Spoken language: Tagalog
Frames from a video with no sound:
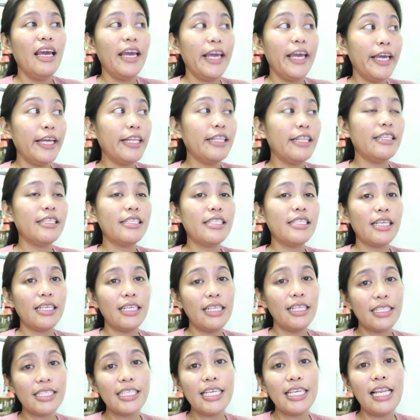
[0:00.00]
and
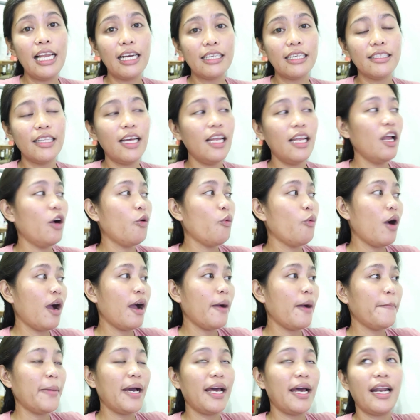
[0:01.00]
silang
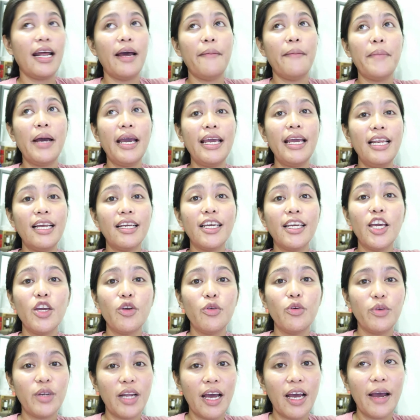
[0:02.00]
dalawa para mailagay
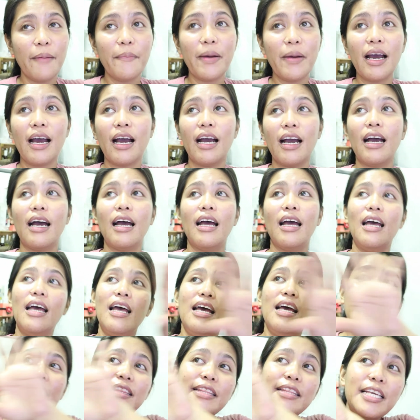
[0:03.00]
ko na,
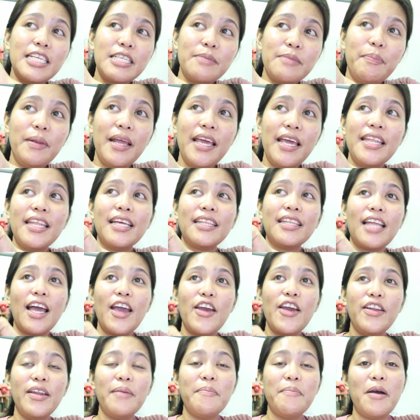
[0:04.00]
maka-display na
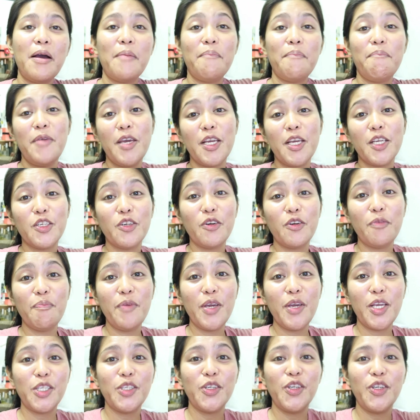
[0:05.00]
tayo ng mga
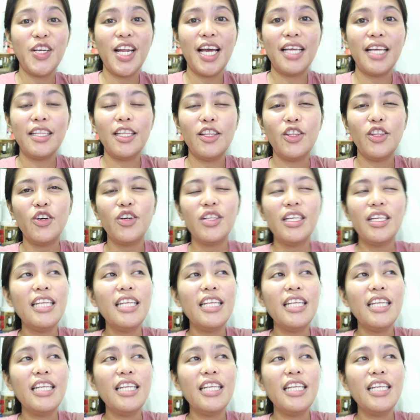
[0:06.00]
picture-picture natin doon.